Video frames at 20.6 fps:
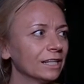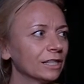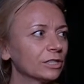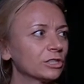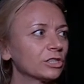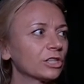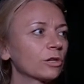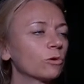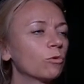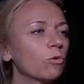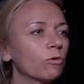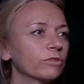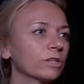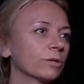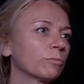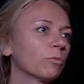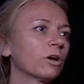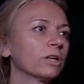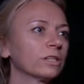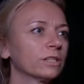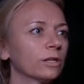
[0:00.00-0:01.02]
trzech głównych
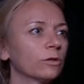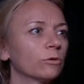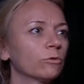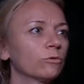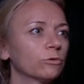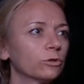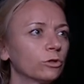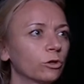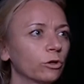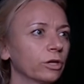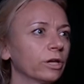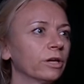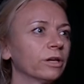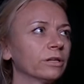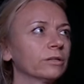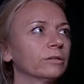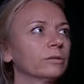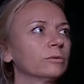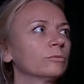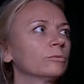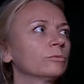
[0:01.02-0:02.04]
bohaterów, troje,
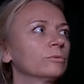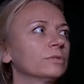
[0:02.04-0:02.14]
e,